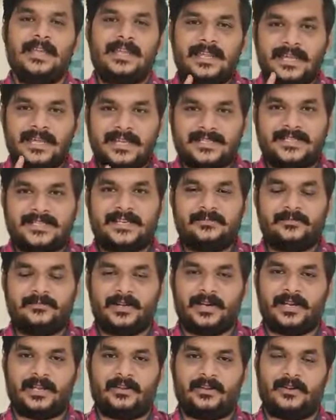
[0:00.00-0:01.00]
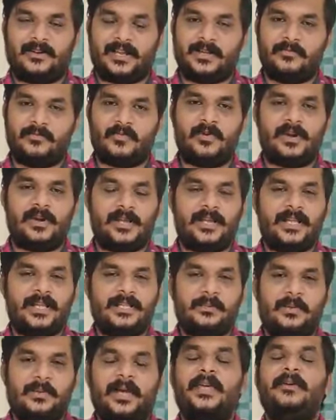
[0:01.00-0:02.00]
நீங்கள் சேஃபாக இருக்கிற வரைக்கும் உங்களுக்கு
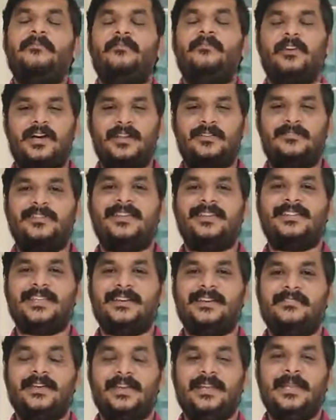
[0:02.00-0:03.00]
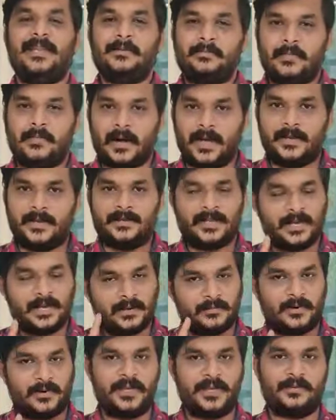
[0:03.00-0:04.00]
அந்த பயம் வரவே தேவையில்லை பயம் தான்
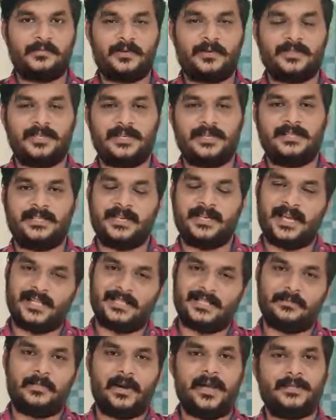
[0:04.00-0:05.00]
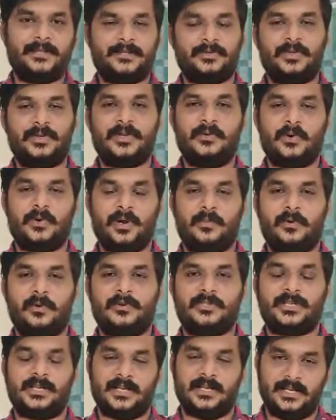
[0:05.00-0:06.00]
நம்மளுடைய முத எதிரி அந்த பயத்தை தூக்கி ஓரமாக
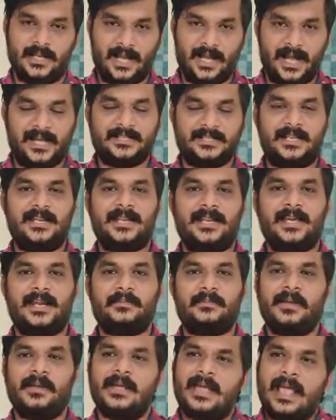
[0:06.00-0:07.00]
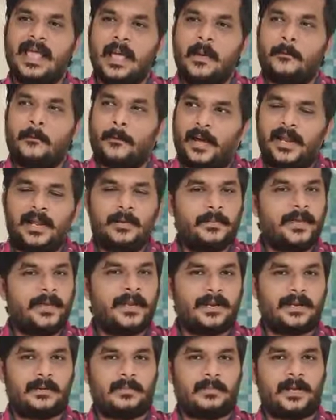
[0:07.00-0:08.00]
வச்சுருங்க அதே நேரம் பல
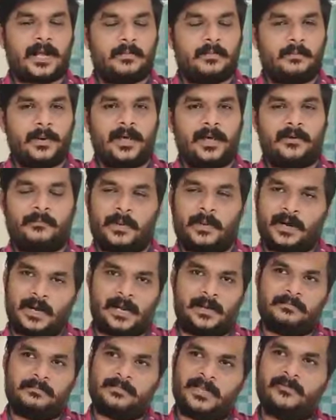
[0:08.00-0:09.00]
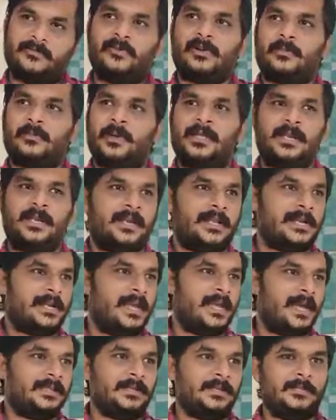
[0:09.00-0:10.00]
பேர் நம்மளை கம்பேர் பண்ணலாம் இவங்க மாதிரி
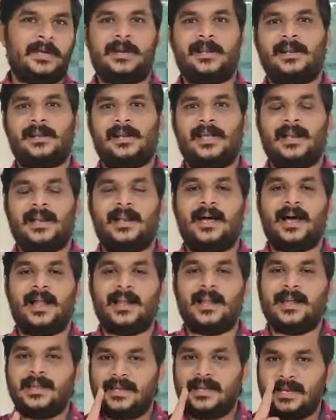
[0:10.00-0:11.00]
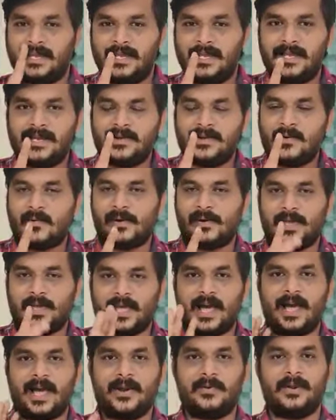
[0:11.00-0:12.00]
இருக்கலையா அந்த மாதிரி இருக்கலையான்னு ஆனால் நீங்கள் உங்களை
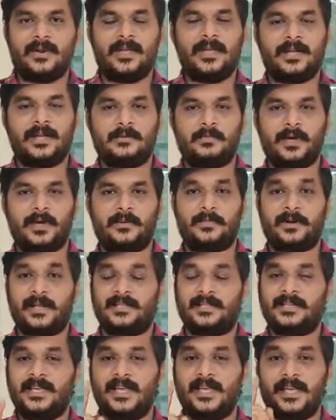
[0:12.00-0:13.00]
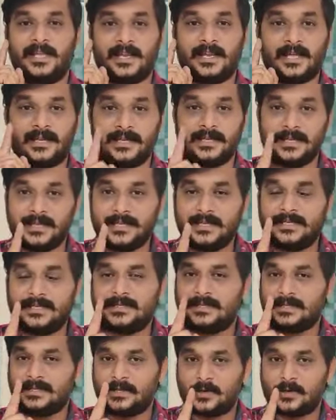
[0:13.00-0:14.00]
யாரோடையும் கம்பேர் பண்ணாதீங்க ஏன்னா நீங்கள்